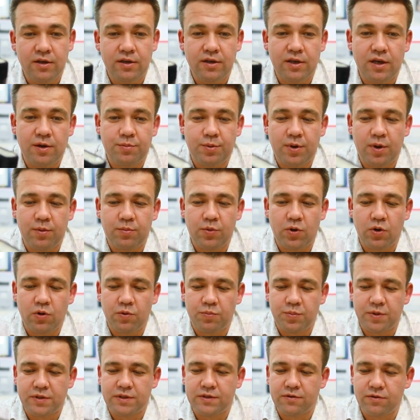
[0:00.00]
я приобрел
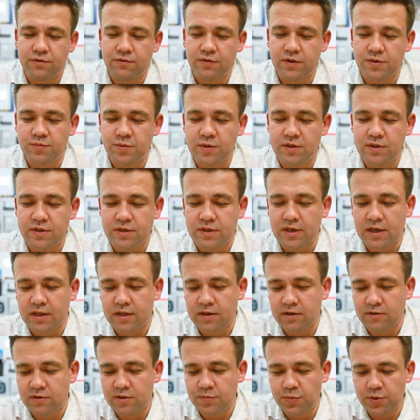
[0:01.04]

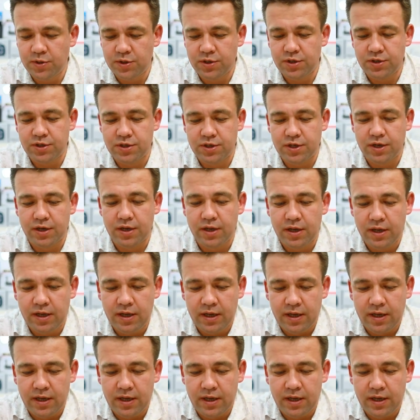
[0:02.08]
580 вспышечки.